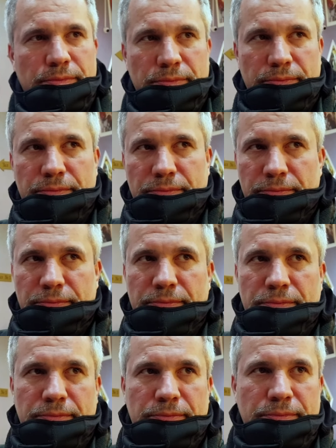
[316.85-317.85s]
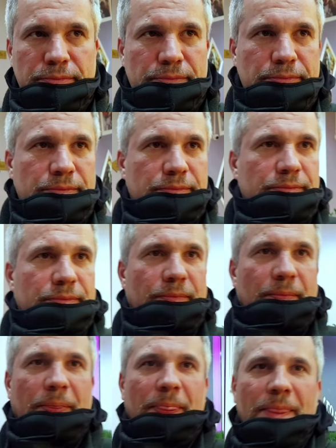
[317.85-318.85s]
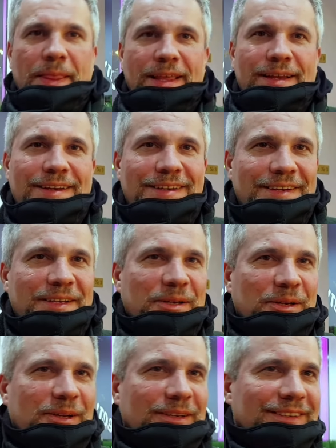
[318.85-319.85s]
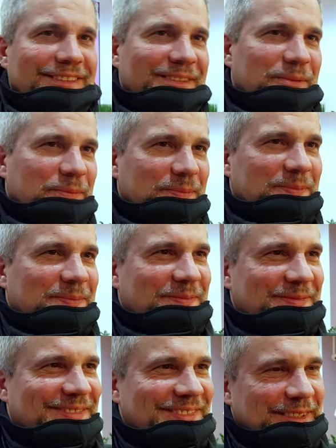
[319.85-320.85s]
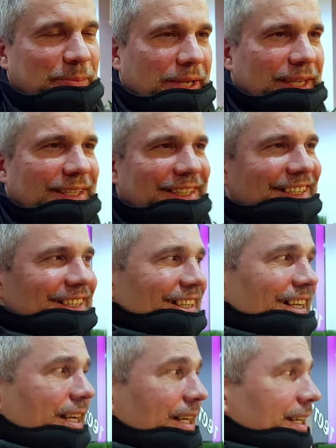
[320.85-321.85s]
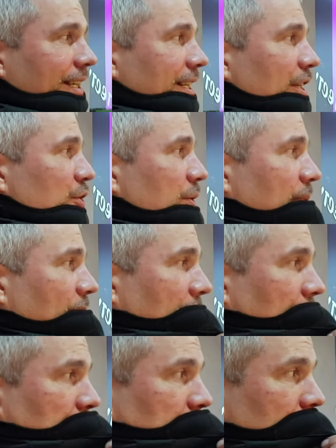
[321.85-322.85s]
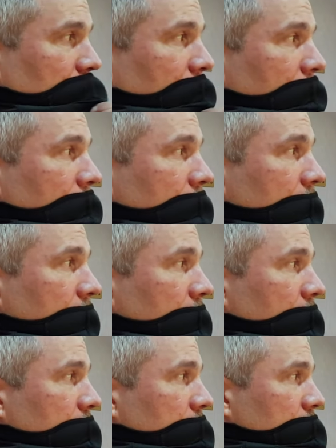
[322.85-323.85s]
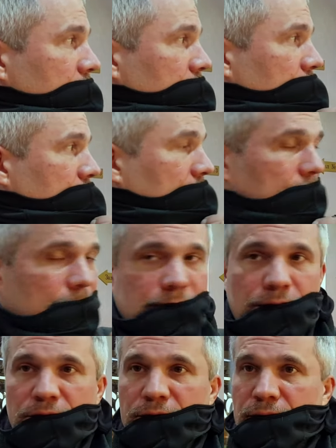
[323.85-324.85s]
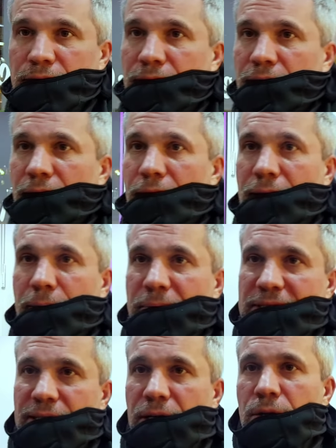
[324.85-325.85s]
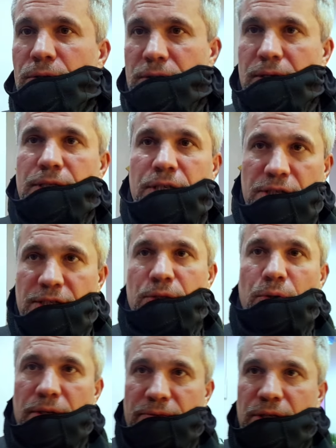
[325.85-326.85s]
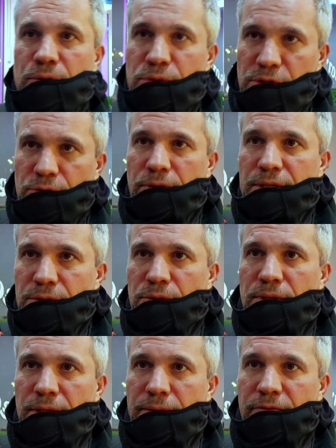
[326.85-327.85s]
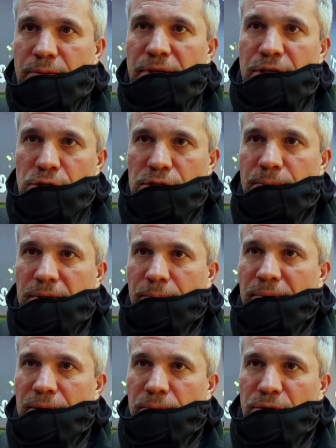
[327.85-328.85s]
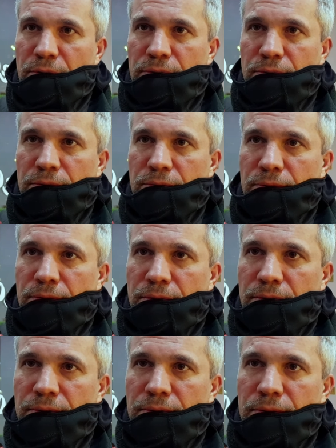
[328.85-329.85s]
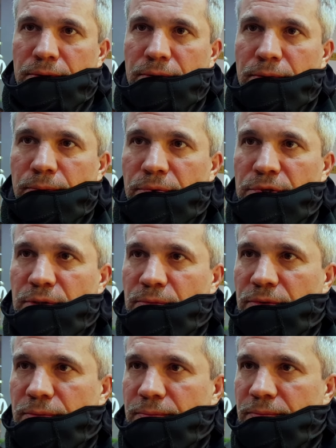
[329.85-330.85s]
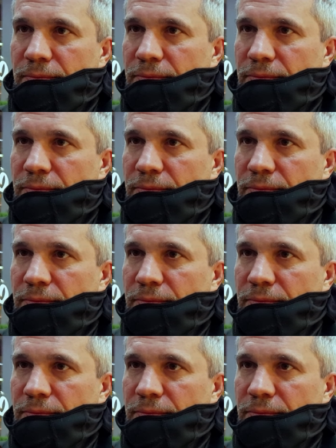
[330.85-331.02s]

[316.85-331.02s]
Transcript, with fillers: изучать будем кал мой на предмет, что я съел сегодня. Хорошо. Э, тогда разрешите, я постараюсь разрешить эту конфликтную ситуацию, да? Вы подождите? Вы разрешаете? Нет, я не буду ждать, я уже... Мы же уже идем?